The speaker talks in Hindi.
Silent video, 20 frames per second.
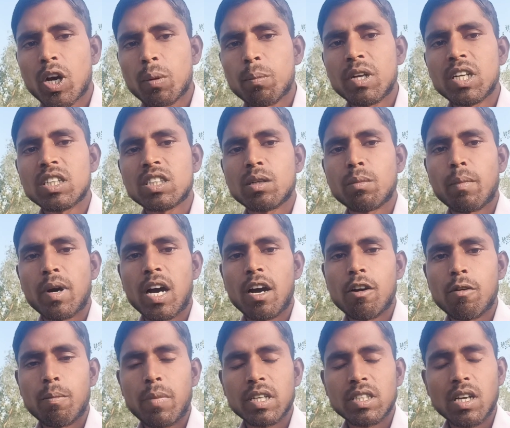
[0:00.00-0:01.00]
तो फरवरी
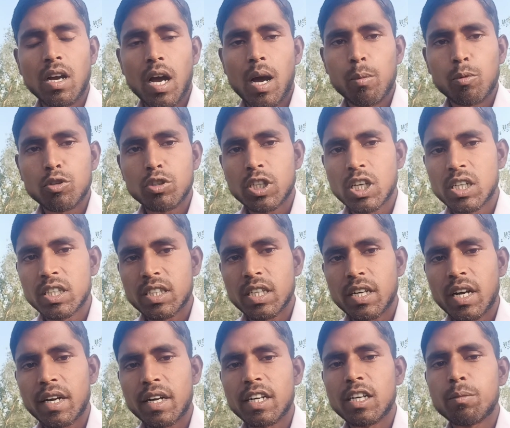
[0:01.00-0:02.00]
के माह में भैया आपको
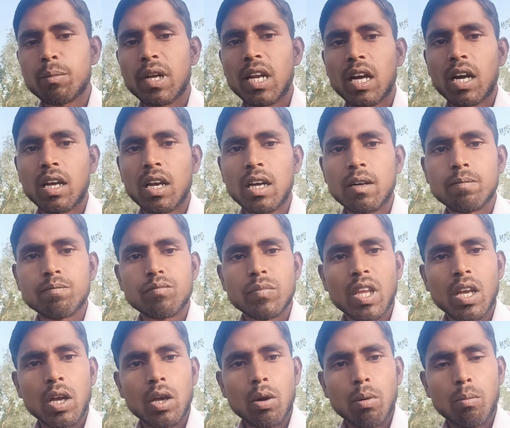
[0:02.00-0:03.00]
ये गिलकी का रेट मिलेगा
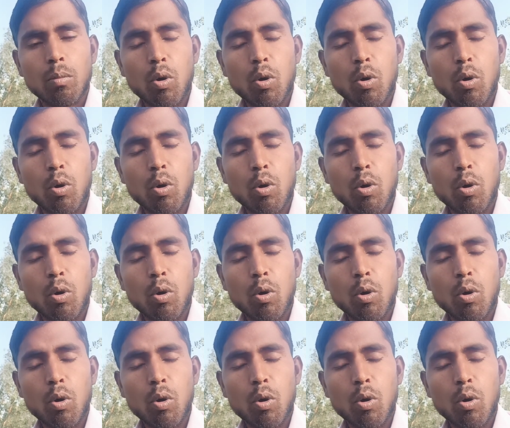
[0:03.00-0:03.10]
ना